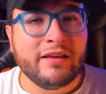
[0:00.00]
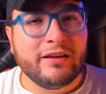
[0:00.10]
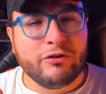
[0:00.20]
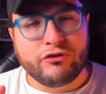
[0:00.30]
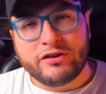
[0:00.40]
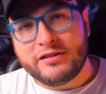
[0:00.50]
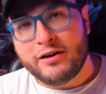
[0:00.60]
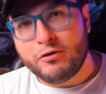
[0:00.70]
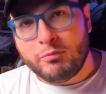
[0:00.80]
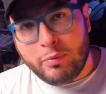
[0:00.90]
io ci
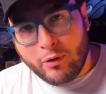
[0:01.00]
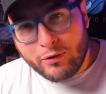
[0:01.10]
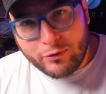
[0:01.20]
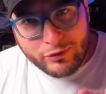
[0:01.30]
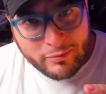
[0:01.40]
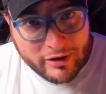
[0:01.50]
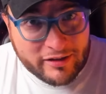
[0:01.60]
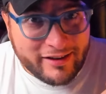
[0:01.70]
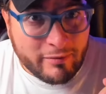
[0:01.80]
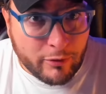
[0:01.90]
andrei un po' con i
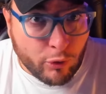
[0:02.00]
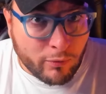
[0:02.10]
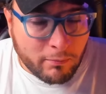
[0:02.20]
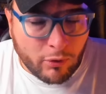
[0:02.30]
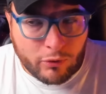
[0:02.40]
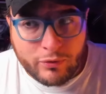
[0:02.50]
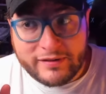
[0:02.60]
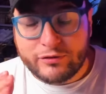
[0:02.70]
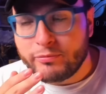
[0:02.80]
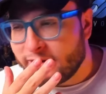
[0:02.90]
piedi di piombo,
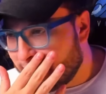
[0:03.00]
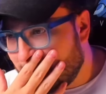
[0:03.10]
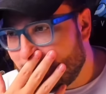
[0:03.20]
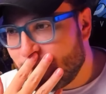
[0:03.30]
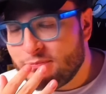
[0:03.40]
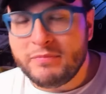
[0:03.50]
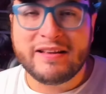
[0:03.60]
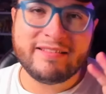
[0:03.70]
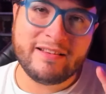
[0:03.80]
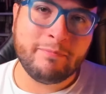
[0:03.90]
questo perché mi è
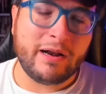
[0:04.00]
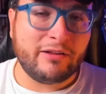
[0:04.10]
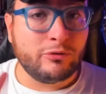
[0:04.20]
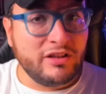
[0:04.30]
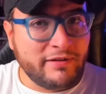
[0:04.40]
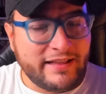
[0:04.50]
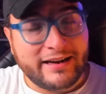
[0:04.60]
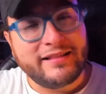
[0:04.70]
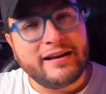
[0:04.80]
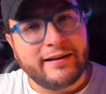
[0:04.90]
sembrato di
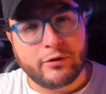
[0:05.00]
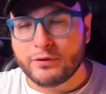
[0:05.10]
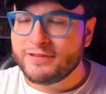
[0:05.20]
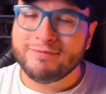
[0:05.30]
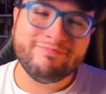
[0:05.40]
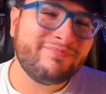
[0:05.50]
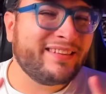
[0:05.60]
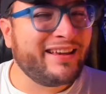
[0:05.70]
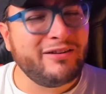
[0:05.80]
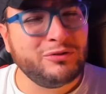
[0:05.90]
vedere delle cose
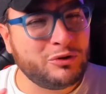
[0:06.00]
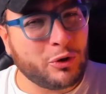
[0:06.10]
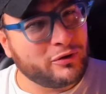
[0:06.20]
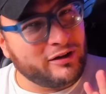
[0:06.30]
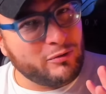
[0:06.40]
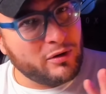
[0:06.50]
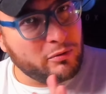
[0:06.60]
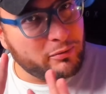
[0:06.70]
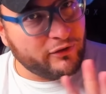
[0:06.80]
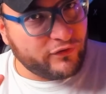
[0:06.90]
che non tornano
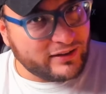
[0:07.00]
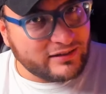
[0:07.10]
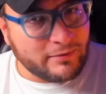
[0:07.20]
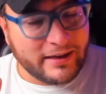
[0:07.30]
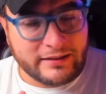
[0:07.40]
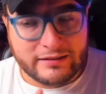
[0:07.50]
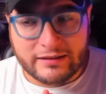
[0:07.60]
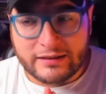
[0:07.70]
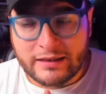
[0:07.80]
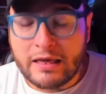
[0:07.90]
proprio
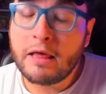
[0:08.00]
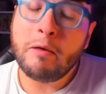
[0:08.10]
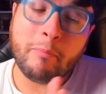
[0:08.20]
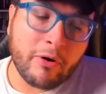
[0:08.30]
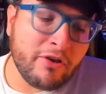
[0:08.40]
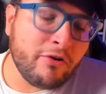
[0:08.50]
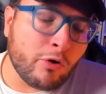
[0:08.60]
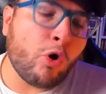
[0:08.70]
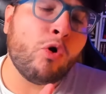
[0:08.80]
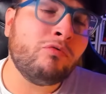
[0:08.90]
perfettamente. Poi io
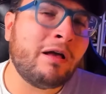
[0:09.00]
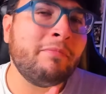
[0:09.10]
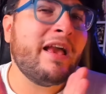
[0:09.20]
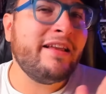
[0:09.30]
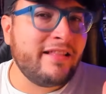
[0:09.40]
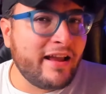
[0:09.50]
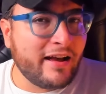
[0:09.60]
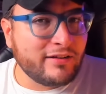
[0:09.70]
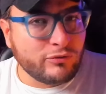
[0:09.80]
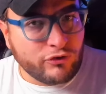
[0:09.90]
ho una mia
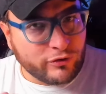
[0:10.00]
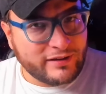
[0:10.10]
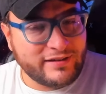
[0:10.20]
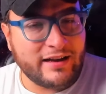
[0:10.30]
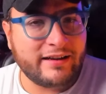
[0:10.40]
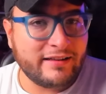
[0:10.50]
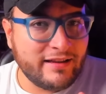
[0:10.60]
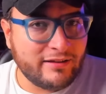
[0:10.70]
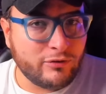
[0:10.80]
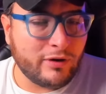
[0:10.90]
idea su ciò che sta
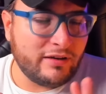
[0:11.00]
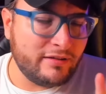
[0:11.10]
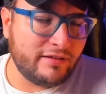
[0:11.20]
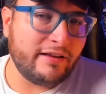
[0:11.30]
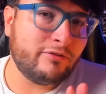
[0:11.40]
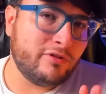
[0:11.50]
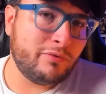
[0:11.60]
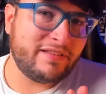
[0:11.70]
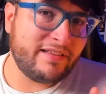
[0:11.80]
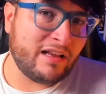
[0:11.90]
accadendo all'interno di
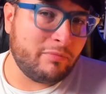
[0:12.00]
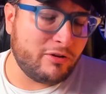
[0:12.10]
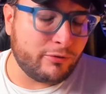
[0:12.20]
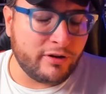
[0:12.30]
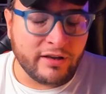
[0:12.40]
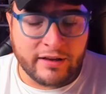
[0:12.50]
questi capitoli,